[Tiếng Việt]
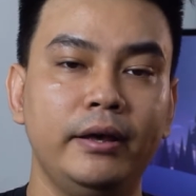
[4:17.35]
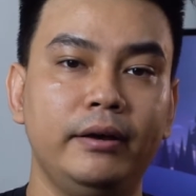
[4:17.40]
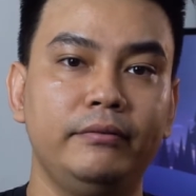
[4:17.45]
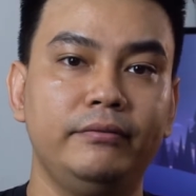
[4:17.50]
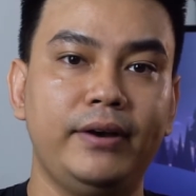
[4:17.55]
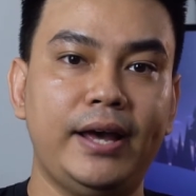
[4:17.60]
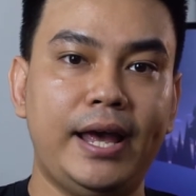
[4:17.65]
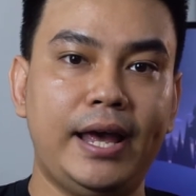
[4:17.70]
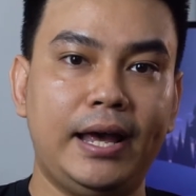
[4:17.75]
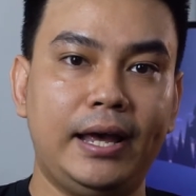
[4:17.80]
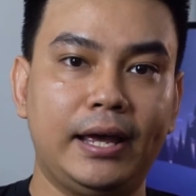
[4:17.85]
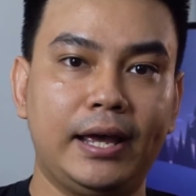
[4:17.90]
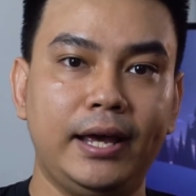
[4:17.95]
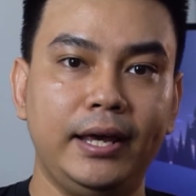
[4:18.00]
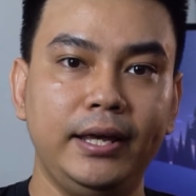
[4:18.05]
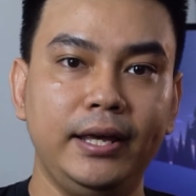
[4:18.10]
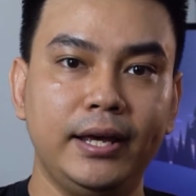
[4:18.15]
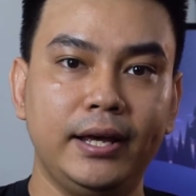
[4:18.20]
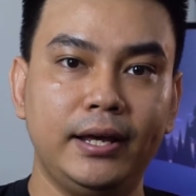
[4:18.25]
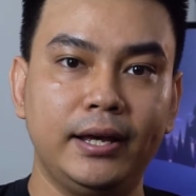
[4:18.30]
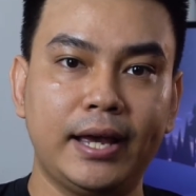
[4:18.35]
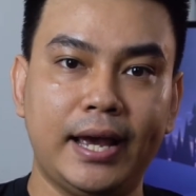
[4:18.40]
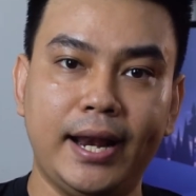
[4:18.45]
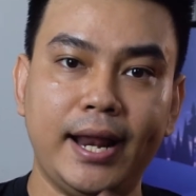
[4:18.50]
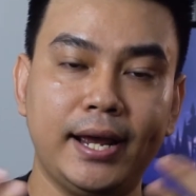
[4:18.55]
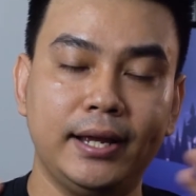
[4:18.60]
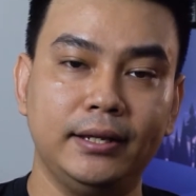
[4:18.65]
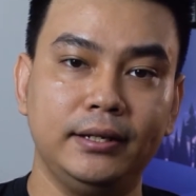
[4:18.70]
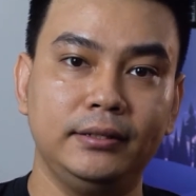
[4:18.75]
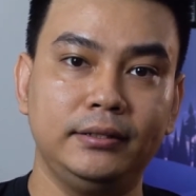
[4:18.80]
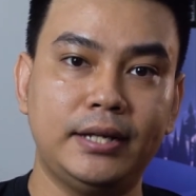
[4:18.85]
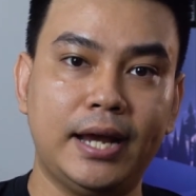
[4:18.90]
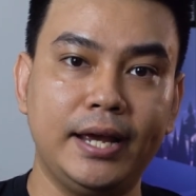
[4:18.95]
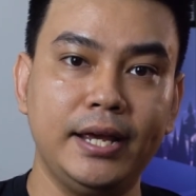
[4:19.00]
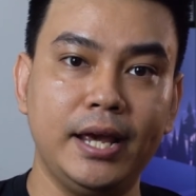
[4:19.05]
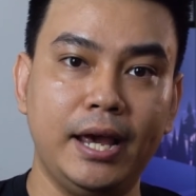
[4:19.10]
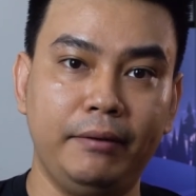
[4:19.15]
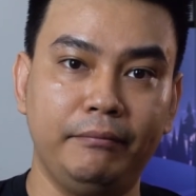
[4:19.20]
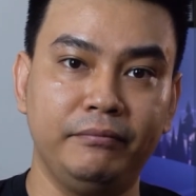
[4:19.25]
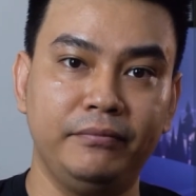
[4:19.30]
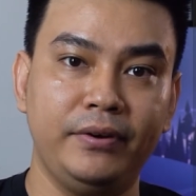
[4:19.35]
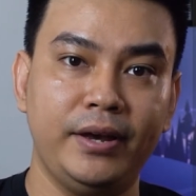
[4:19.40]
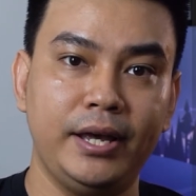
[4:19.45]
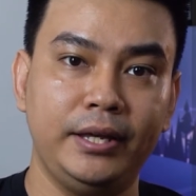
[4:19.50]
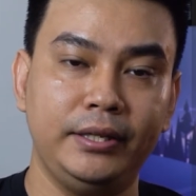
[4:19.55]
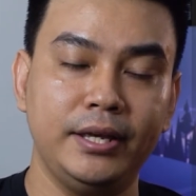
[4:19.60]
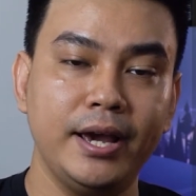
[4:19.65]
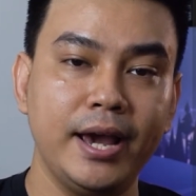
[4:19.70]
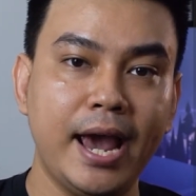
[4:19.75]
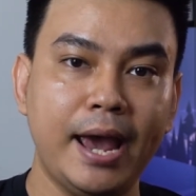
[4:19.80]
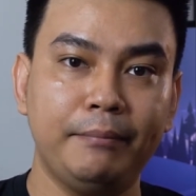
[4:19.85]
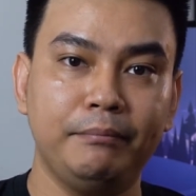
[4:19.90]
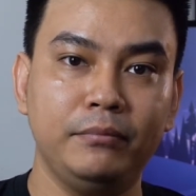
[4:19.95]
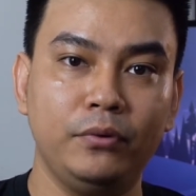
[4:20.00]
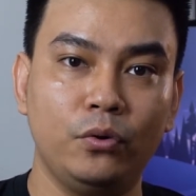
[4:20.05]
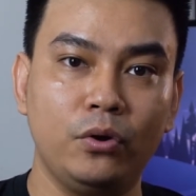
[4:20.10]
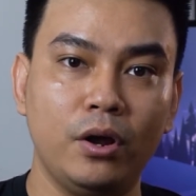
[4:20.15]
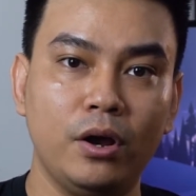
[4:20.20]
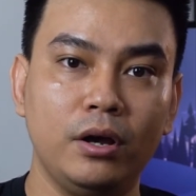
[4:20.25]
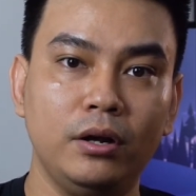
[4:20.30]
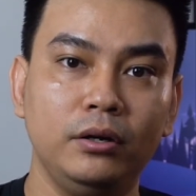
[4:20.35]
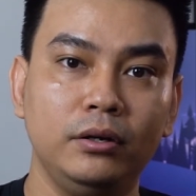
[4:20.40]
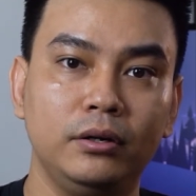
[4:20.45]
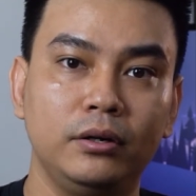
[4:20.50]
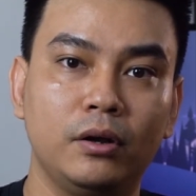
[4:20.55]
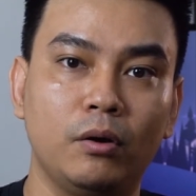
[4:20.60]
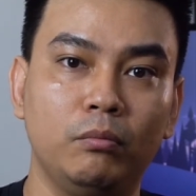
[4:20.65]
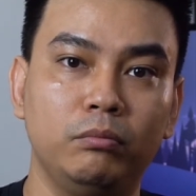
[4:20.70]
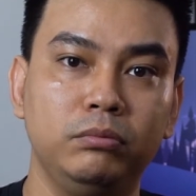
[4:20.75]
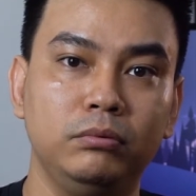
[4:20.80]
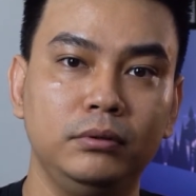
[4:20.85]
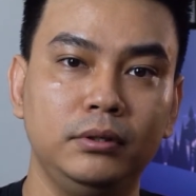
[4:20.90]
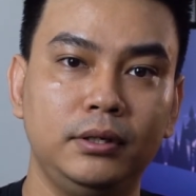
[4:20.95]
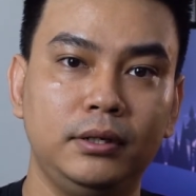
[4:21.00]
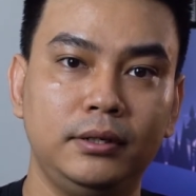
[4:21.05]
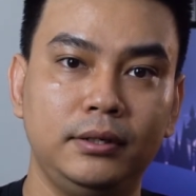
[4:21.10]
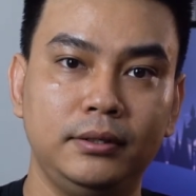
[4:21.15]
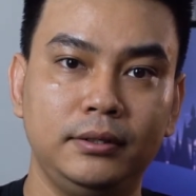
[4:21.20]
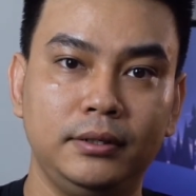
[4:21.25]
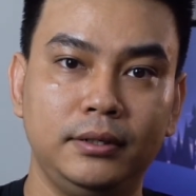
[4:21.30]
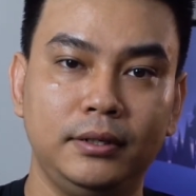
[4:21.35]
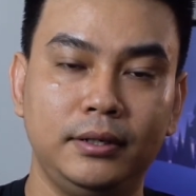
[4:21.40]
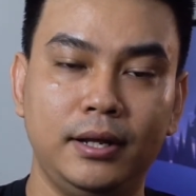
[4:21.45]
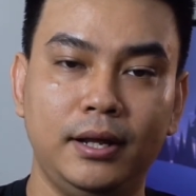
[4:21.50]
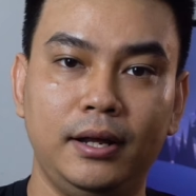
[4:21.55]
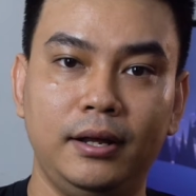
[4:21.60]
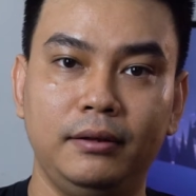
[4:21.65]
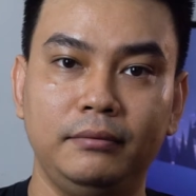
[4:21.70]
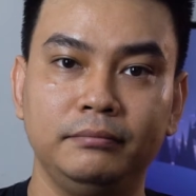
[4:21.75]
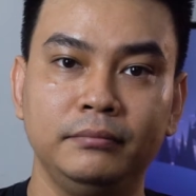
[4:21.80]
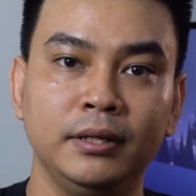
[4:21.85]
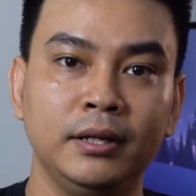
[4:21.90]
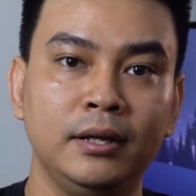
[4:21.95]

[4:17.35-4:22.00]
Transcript: và cái khả năng trải nghiệm về chơi game của nó cũng uh,